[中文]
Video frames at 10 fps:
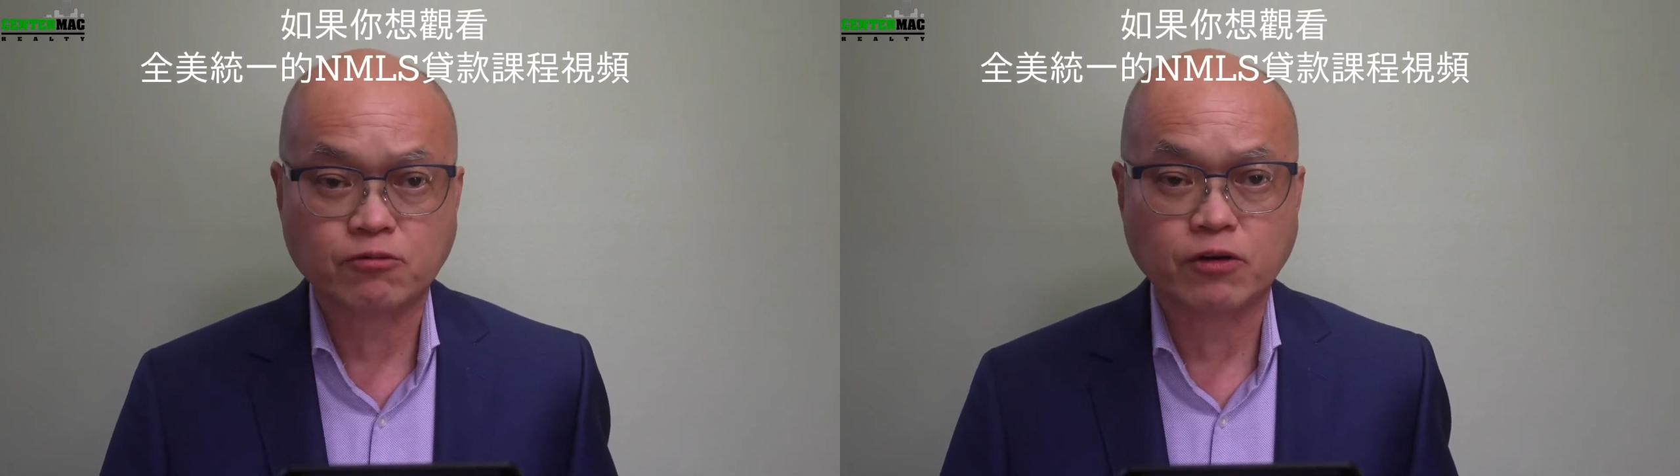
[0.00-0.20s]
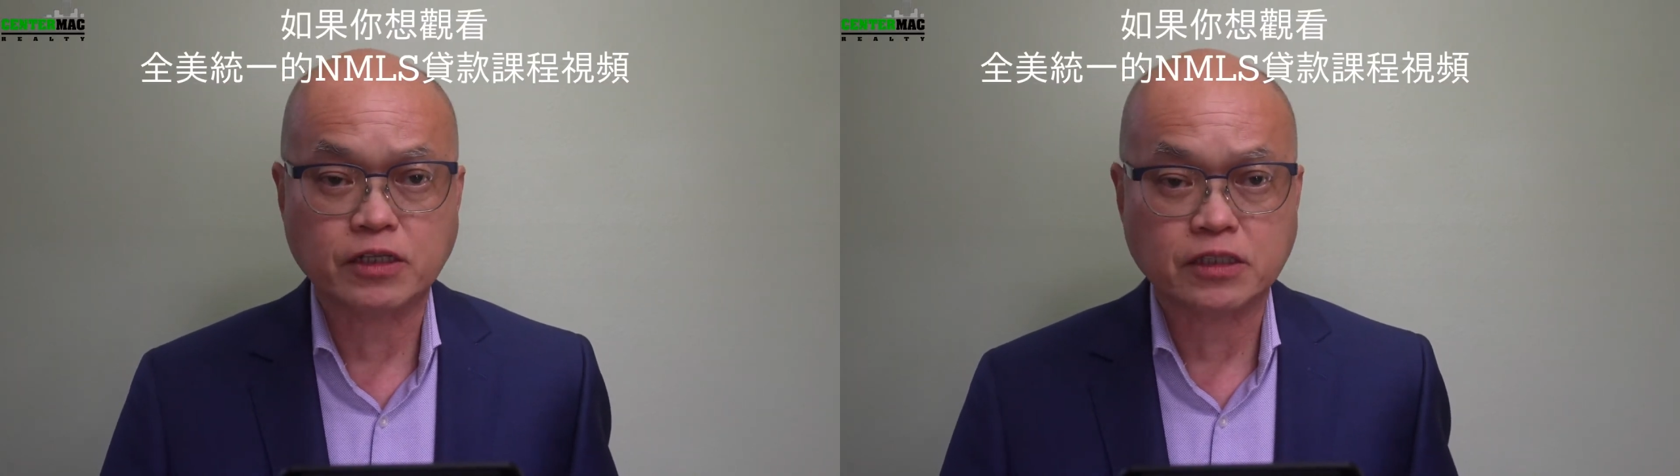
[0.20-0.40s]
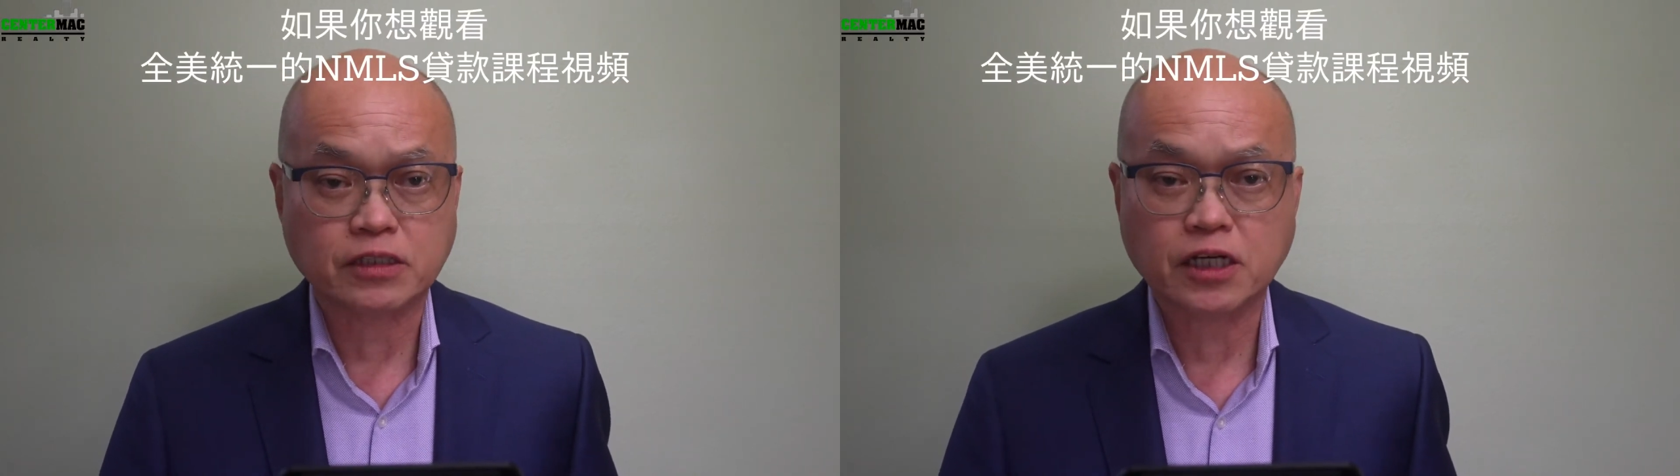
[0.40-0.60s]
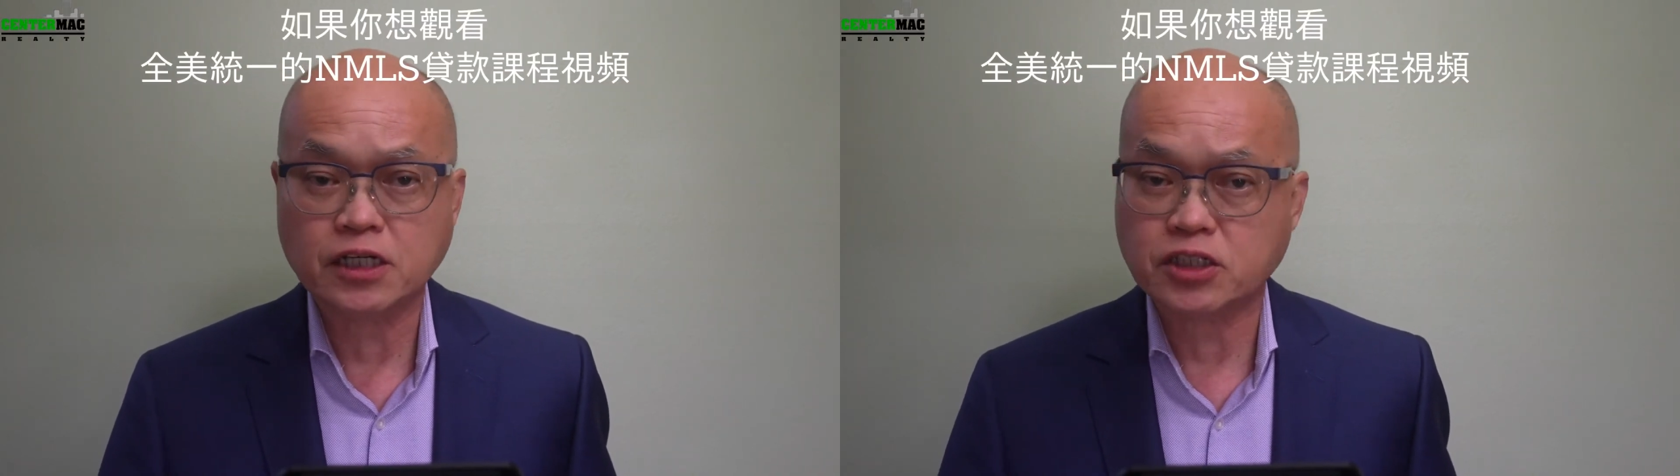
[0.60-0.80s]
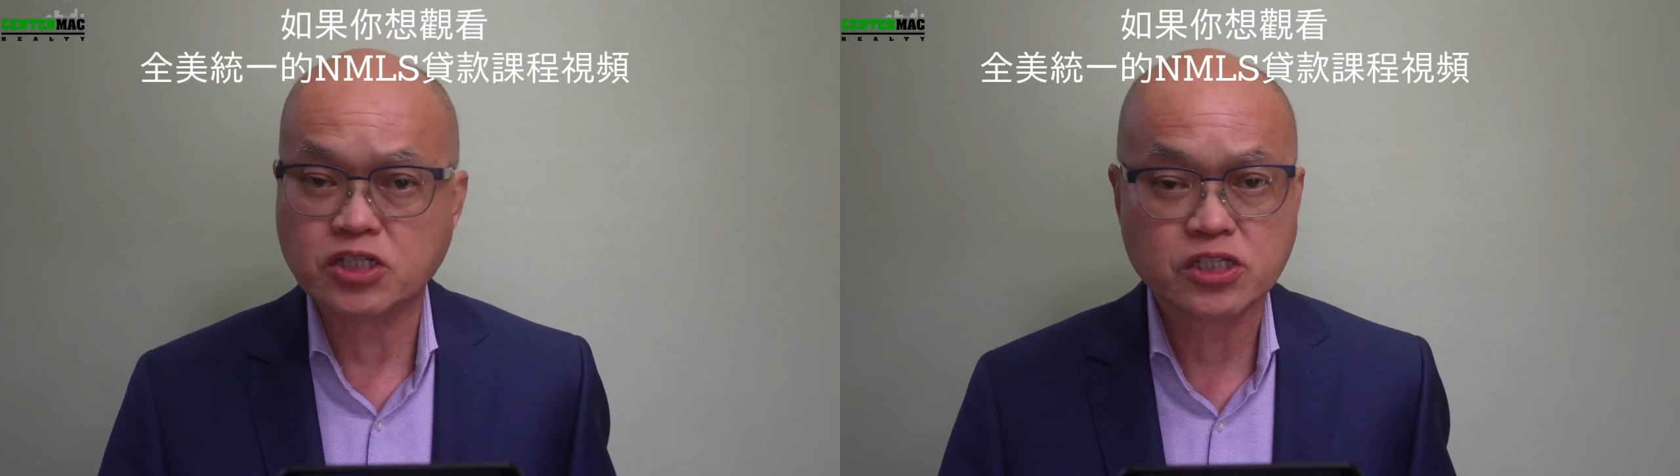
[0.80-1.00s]
款
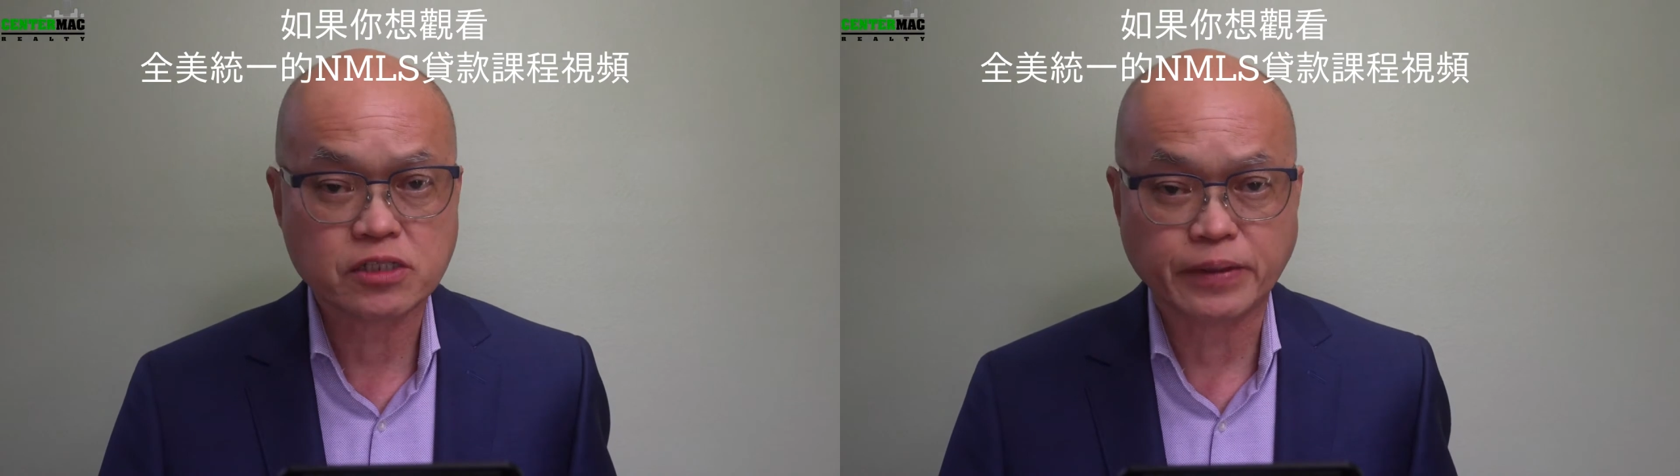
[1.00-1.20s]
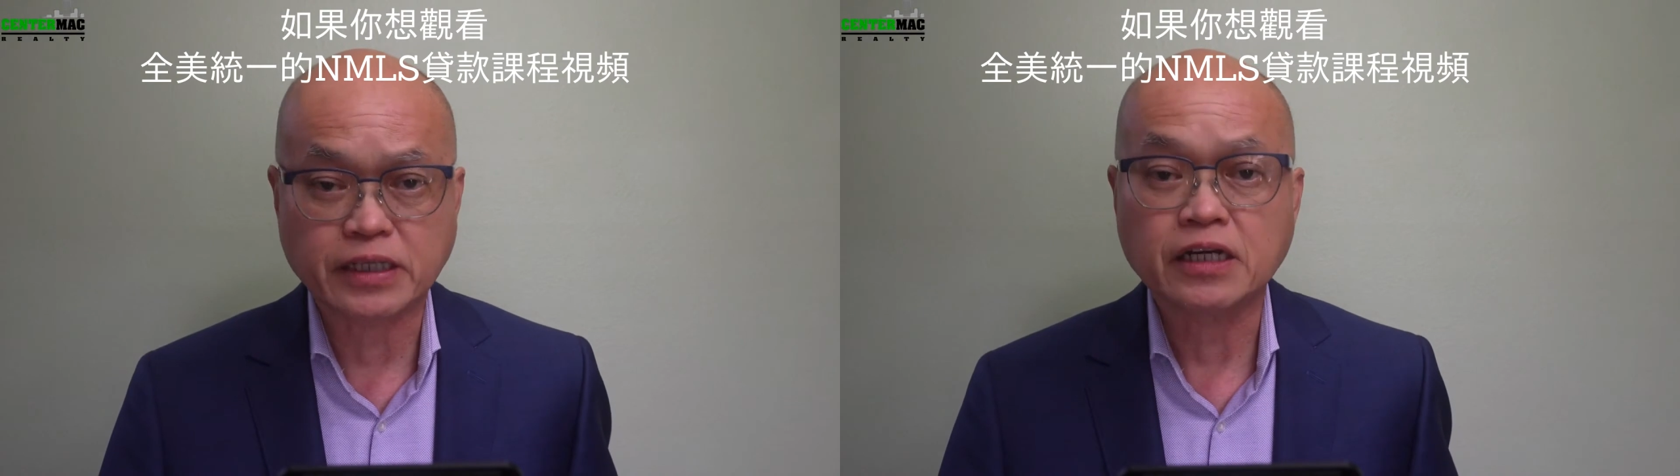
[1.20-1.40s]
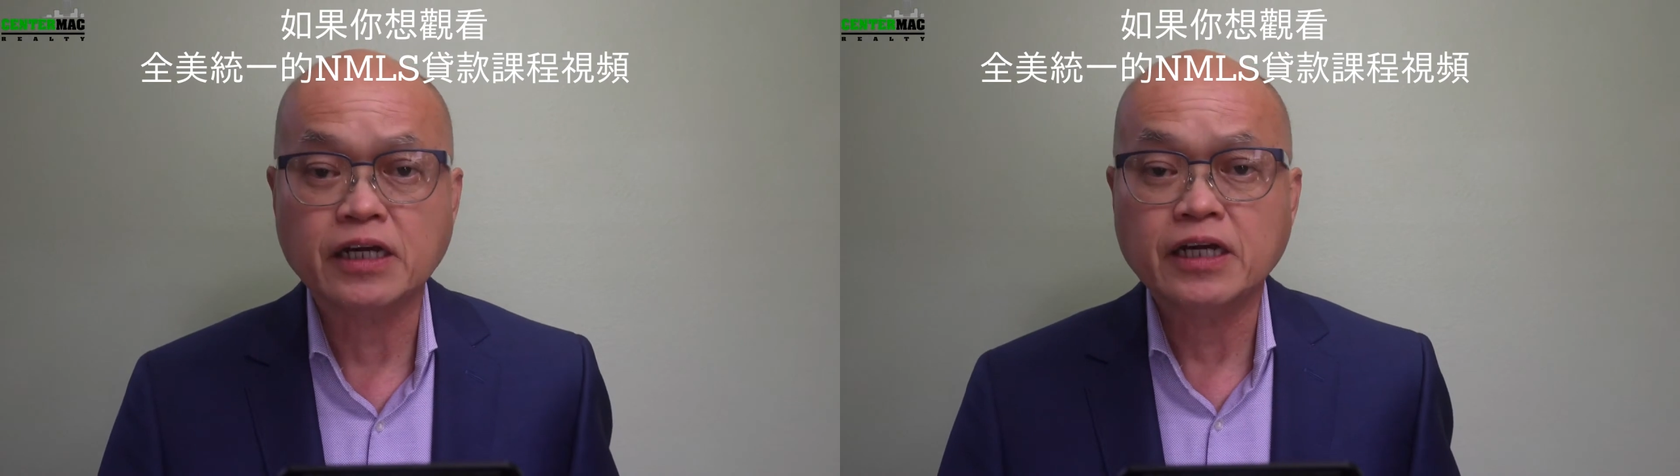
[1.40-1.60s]
课程视频，